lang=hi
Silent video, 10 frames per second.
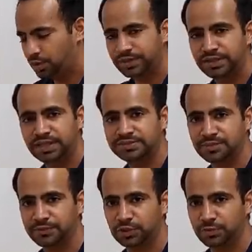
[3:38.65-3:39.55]
ओके नेक्स्ट
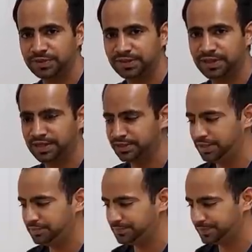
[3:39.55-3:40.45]
हम वीडियो में
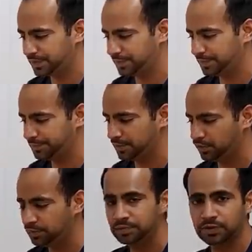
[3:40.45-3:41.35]
सिखाएंगे पपी uh,
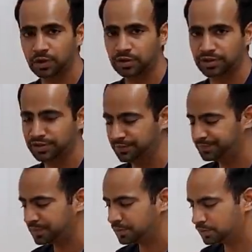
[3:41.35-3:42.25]
को क्रॉल करना
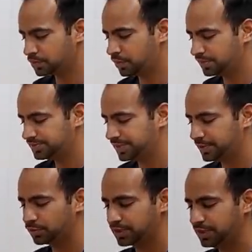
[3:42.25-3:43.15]
क्रॉल
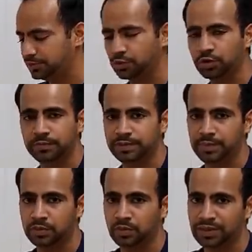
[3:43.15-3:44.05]
इसलिए क्योंकि वो
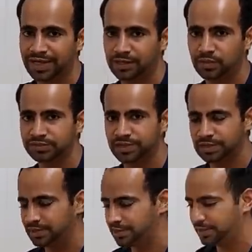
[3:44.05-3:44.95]
बिल्कुल लाई डाउन से
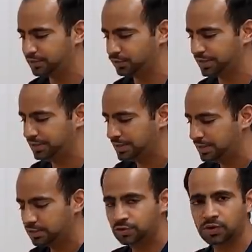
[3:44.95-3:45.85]
रिलेटेड है क्योंकि
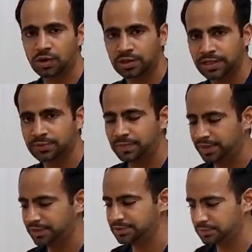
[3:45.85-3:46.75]
क्रॉल एक
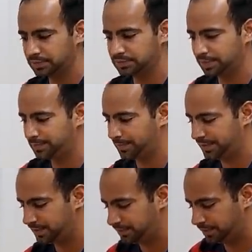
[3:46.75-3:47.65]
बार ही जब
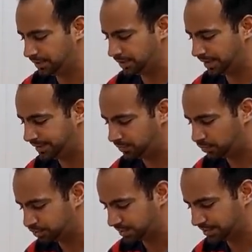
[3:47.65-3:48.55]
पपी लाई डाउन
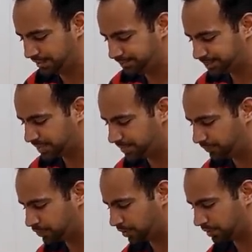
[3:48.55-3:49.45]
हो जाता है तभी
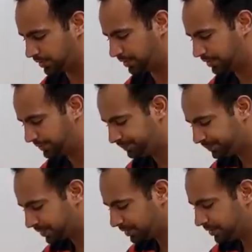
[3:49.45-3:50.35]
वो क्रॉल करेगा
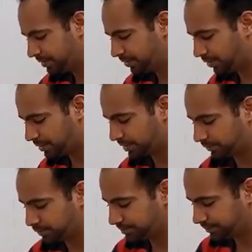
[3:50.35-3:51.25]
और अगर
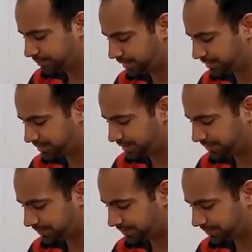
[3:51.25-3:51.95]
वो बड़ी स्टाइल